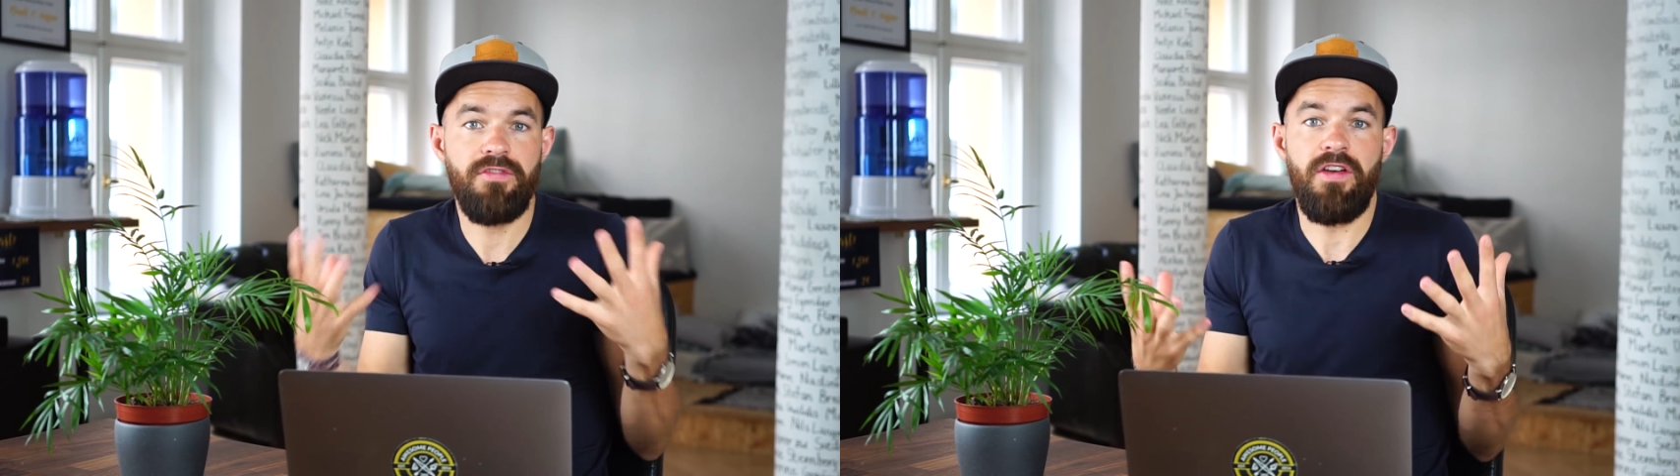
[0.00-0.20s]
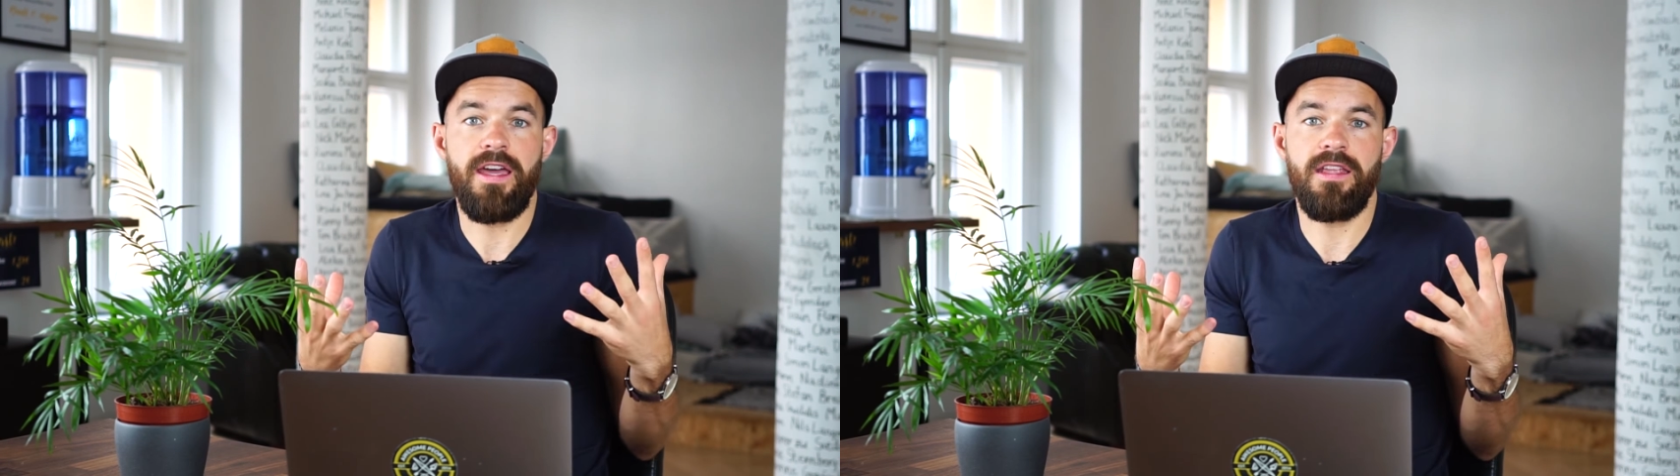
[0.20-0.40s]

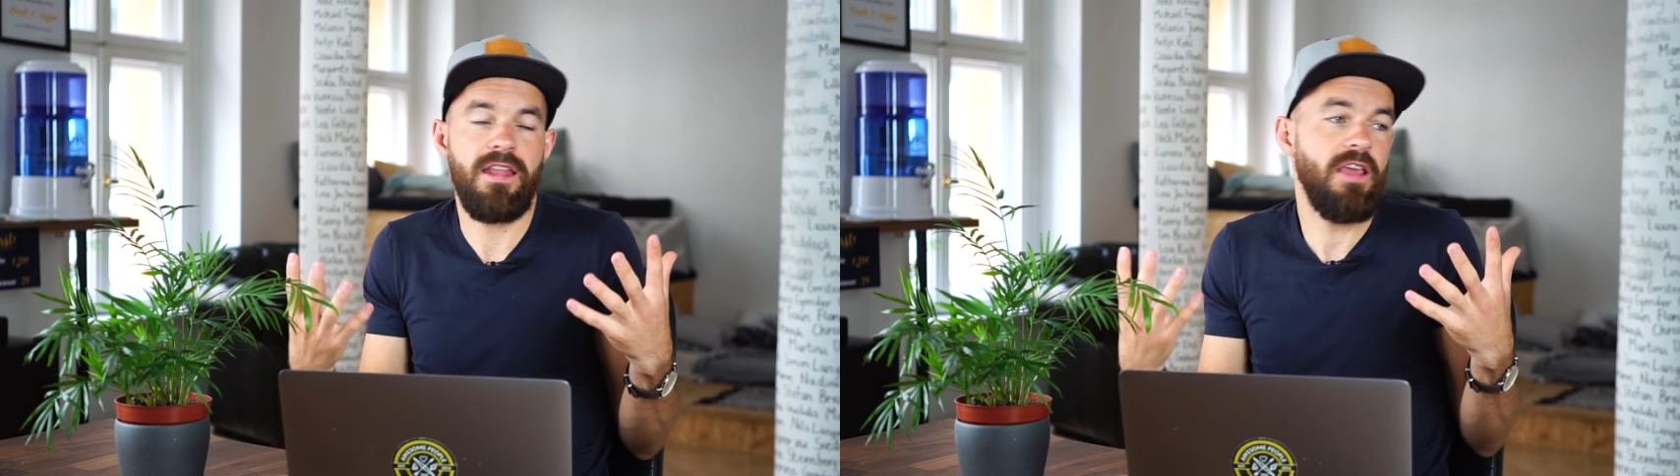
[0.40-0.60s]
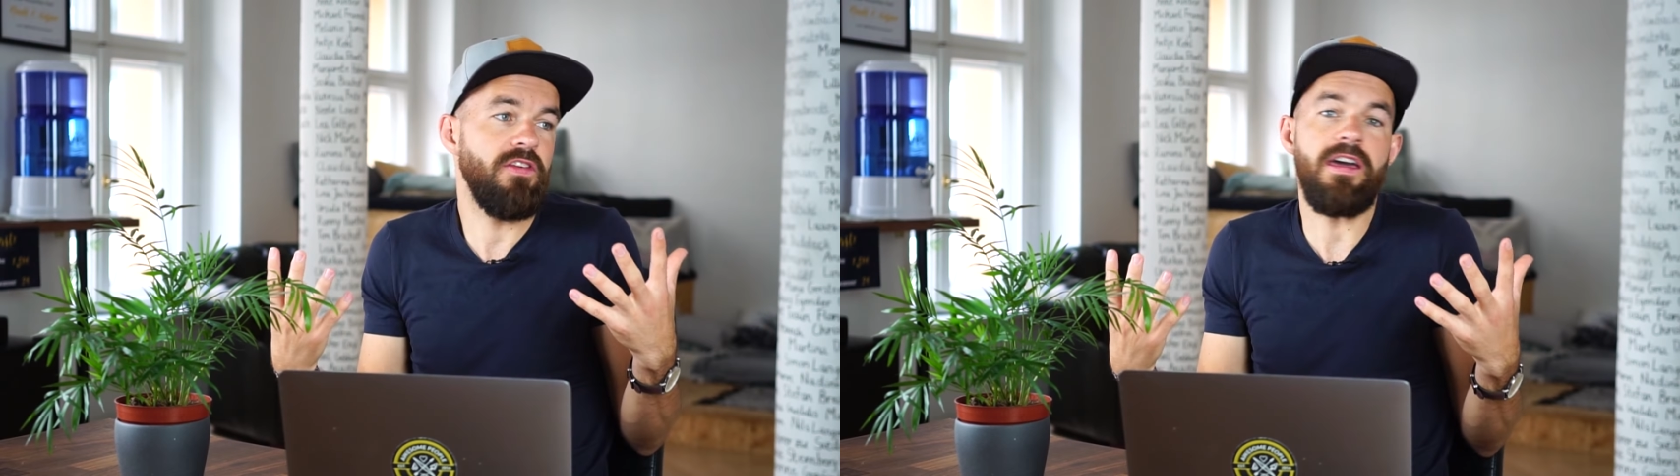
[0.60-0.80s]
Ich feiere
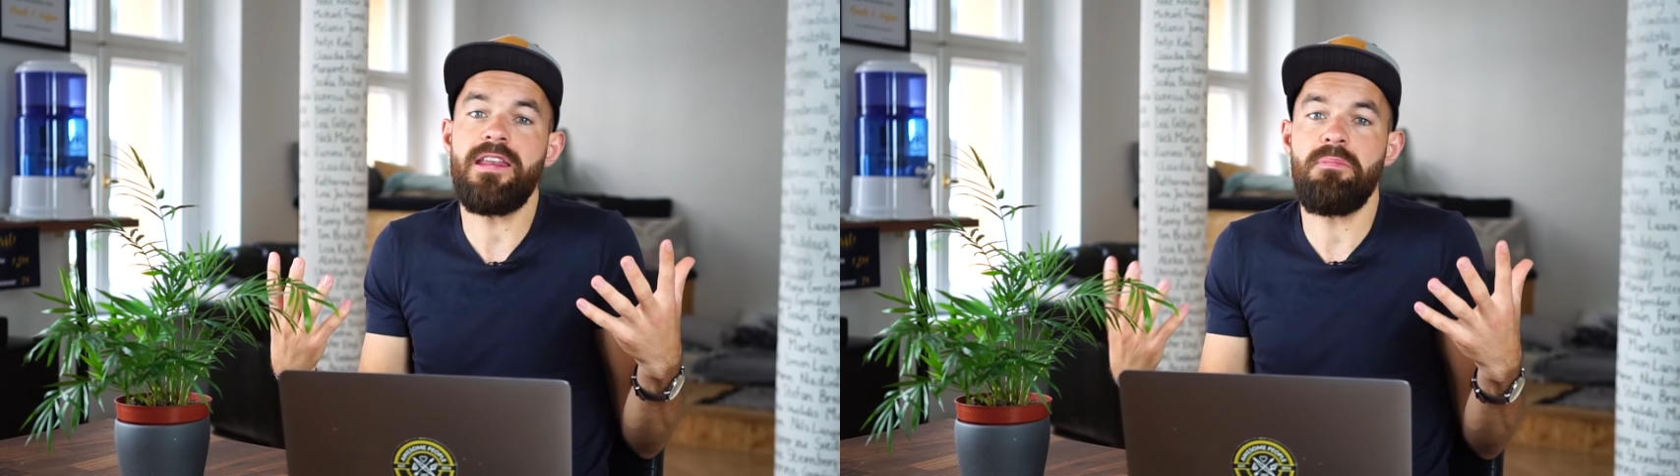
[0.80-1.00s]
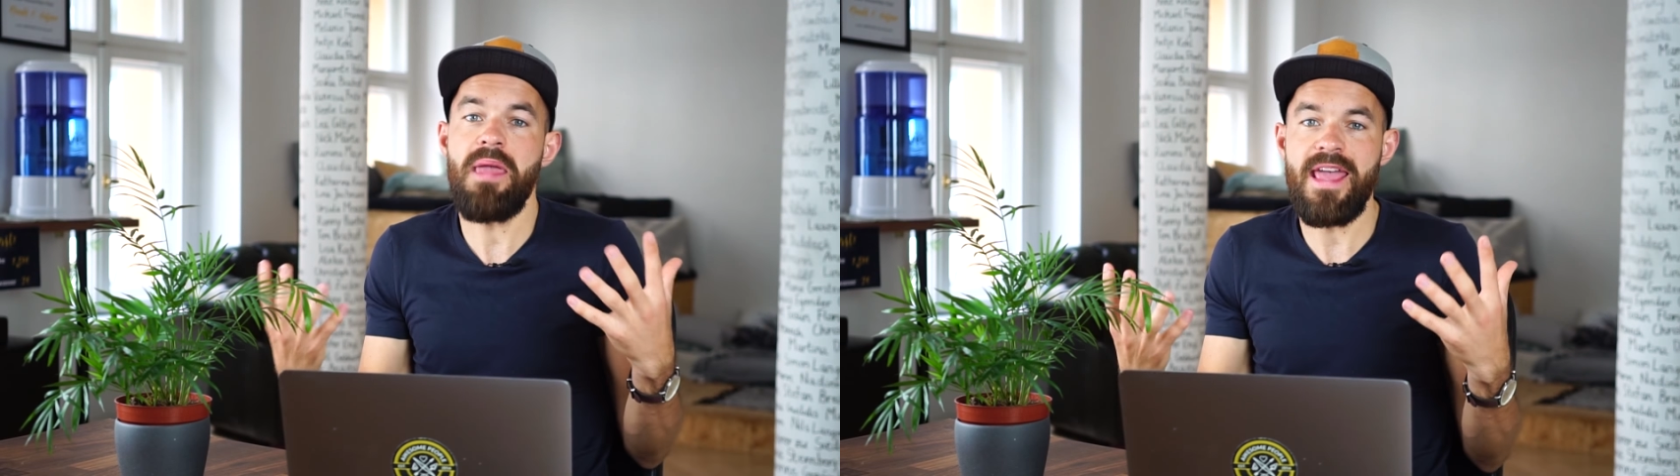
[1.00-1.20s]
den. Ich
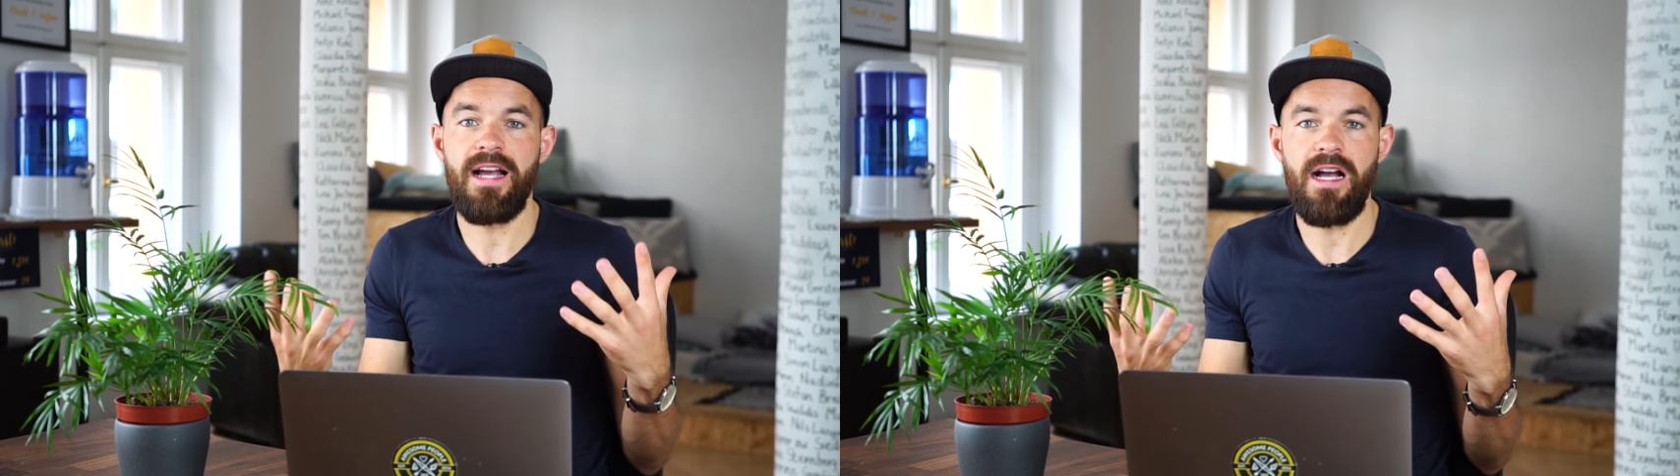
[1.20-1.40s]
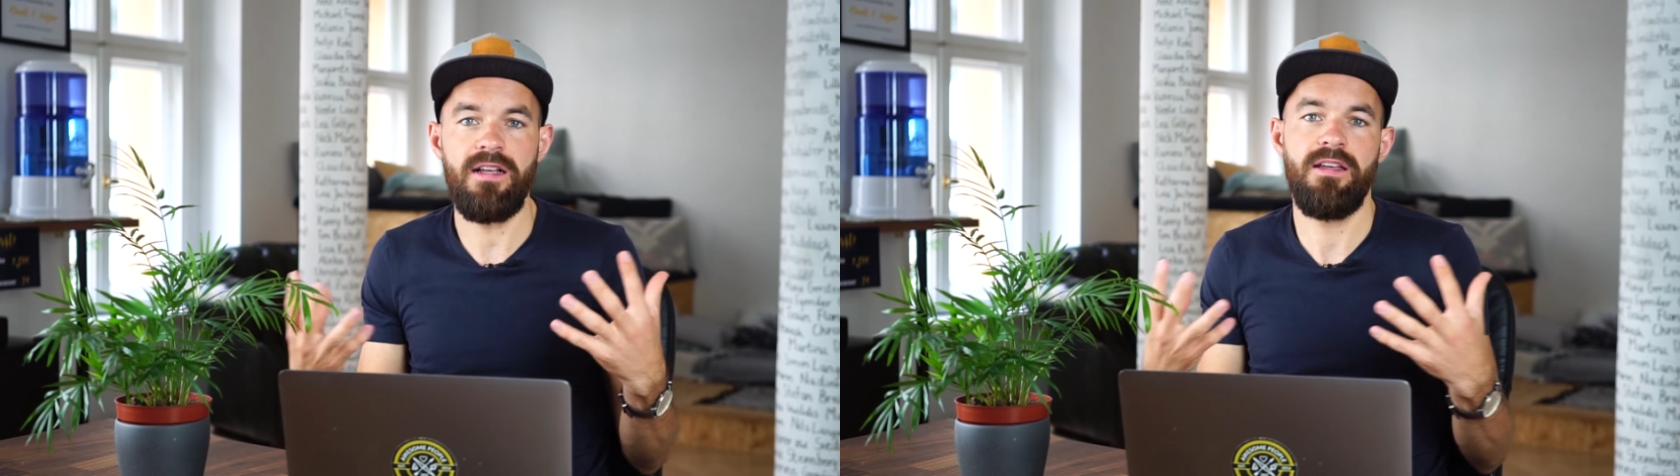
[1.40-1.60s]
feiere den
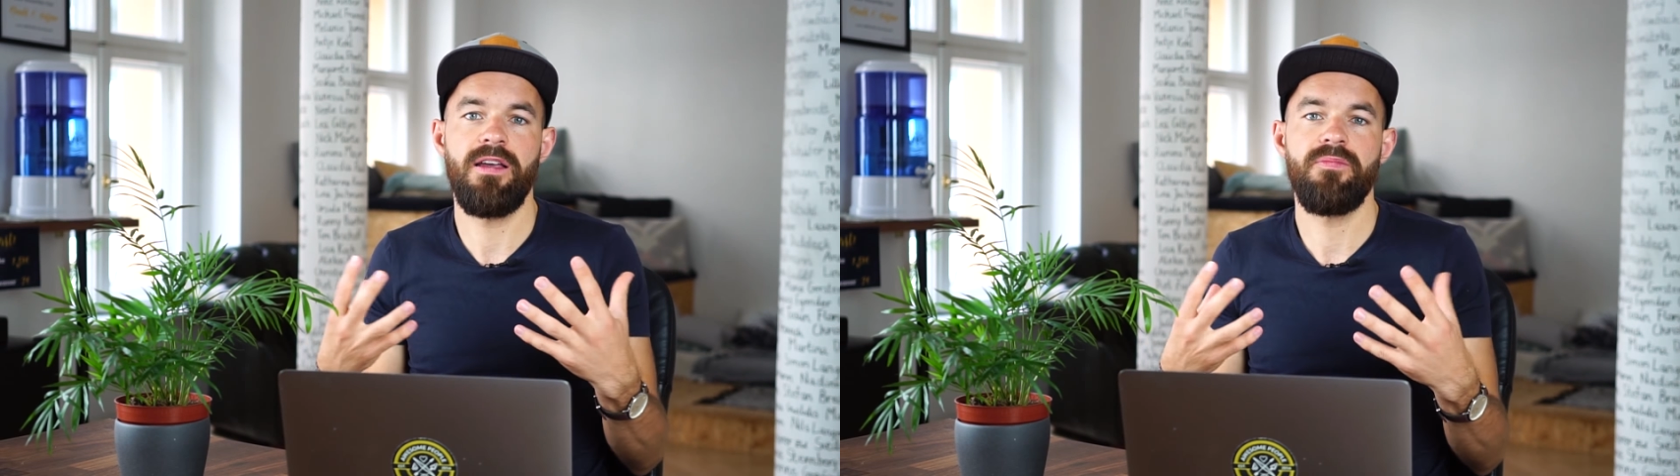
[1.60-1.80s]
mega.